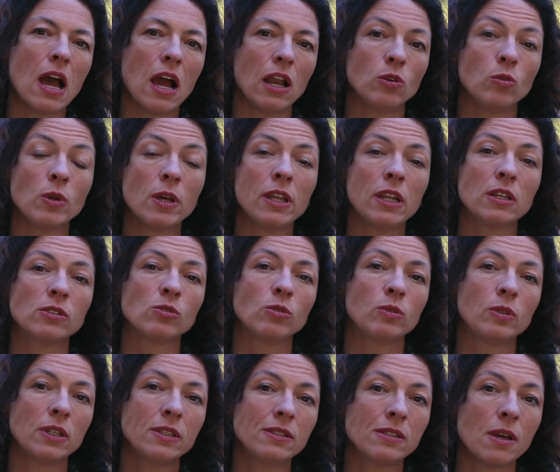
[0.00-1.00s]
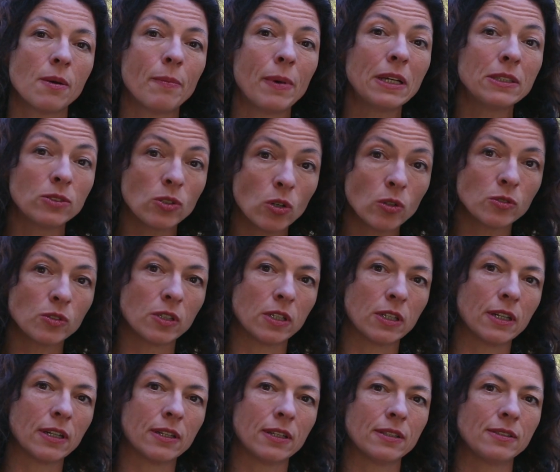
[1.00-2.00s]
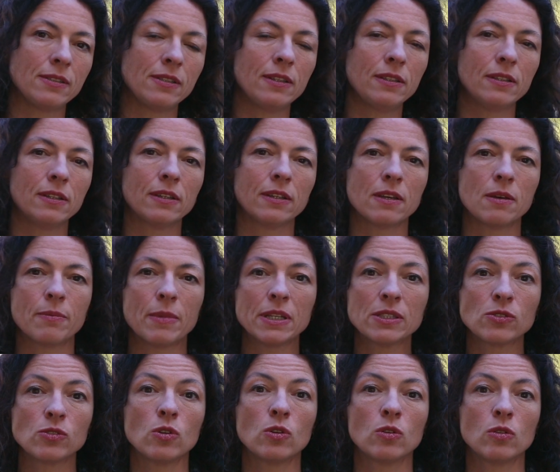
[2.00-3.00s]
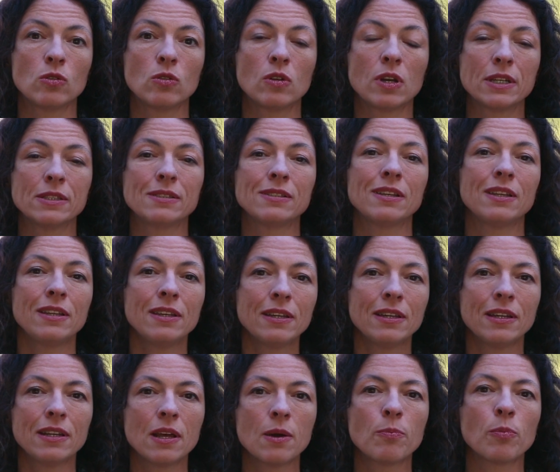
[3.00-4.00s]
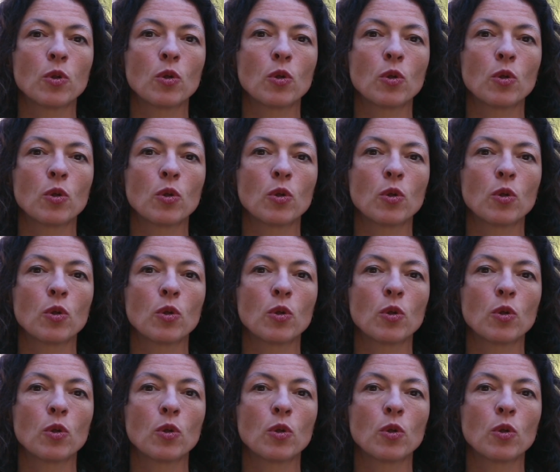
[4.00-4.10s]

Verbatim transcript: algunas de las sustancias más tóxicas que existen, que además son cancerígenas,